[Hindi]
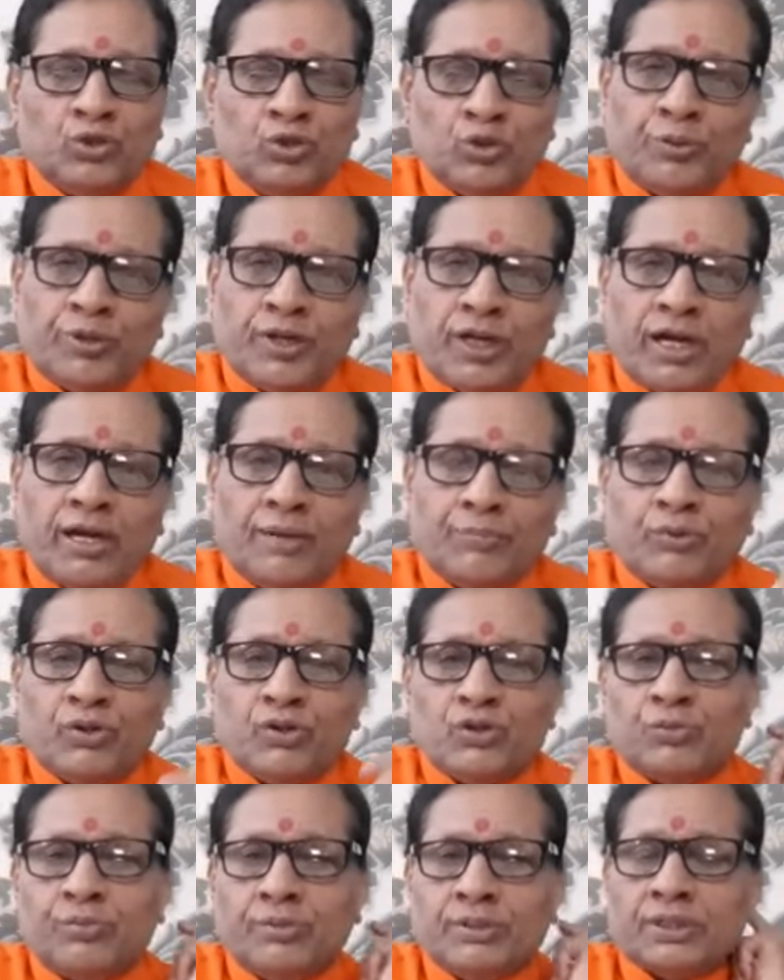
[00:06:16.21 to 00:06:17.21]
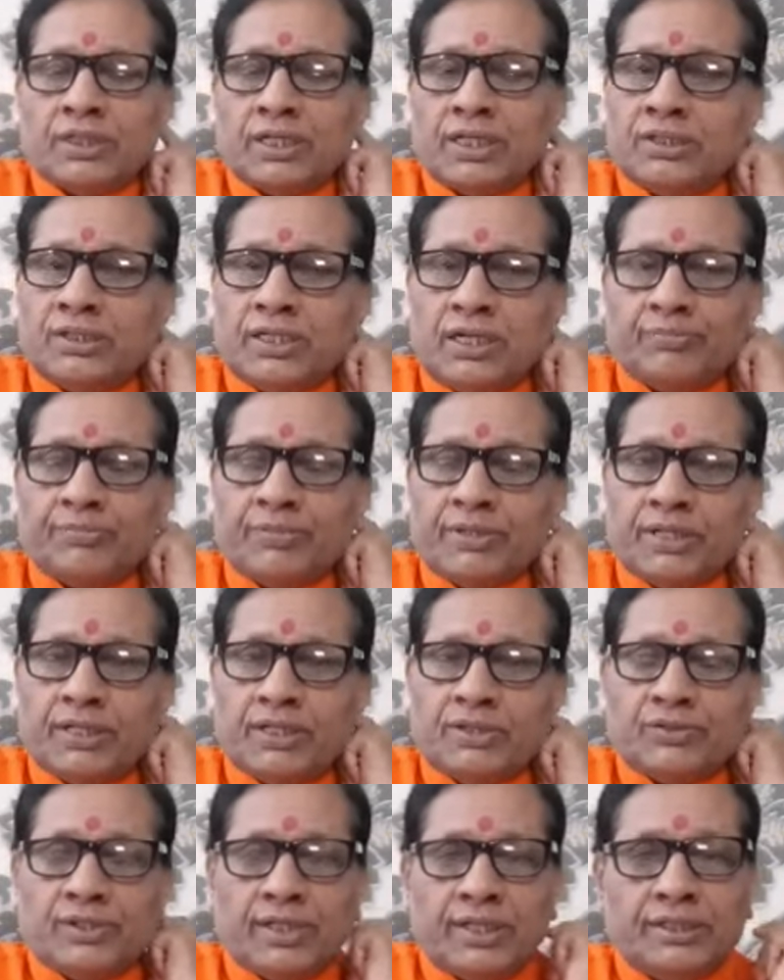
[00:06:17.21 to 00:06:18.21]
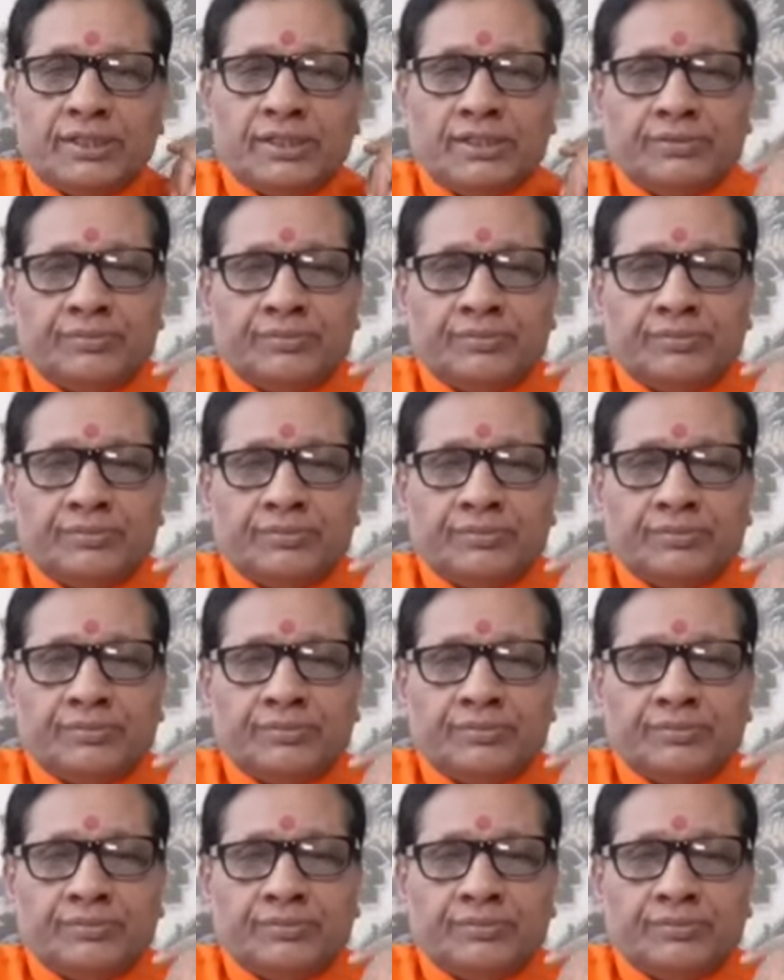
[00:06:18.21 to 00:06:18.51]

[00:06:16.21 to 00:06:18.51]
तो फिर आपको इस मंत्र का जाप करना चाहिए